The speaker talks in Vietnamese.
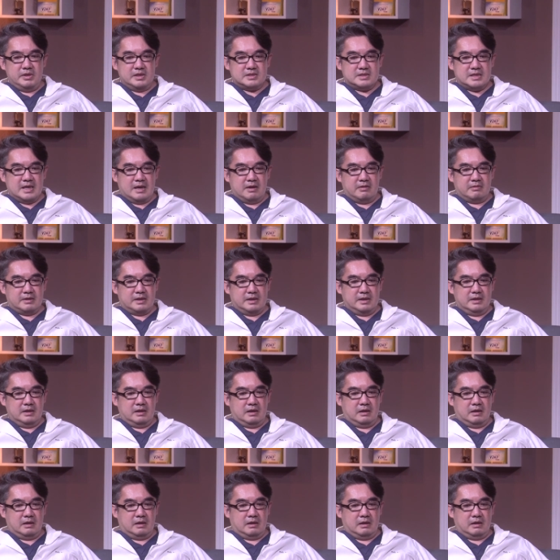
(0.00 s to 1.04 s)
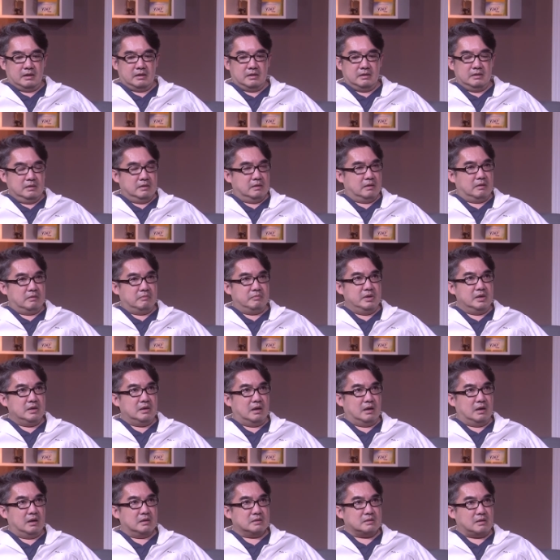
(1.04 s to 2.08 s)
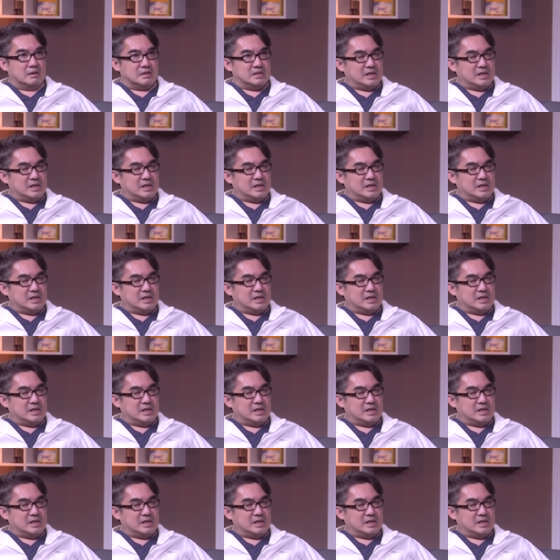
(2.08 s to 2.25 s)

sao cái họ à, biết họ còn